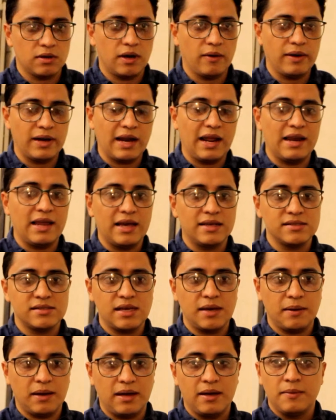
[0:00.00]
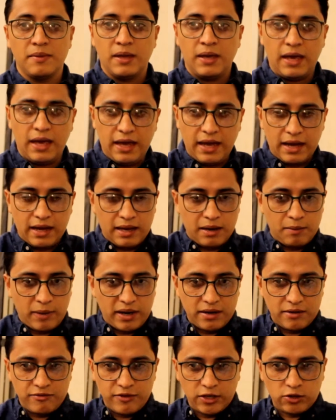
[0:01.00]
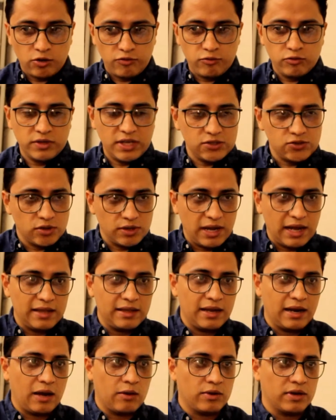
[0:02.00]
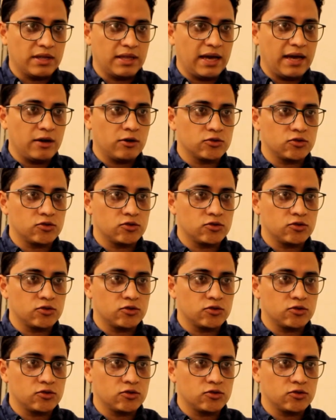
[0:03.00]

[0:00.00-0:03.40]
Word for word: A ver, la alianza, en el manifiesto fundacional de la unidad,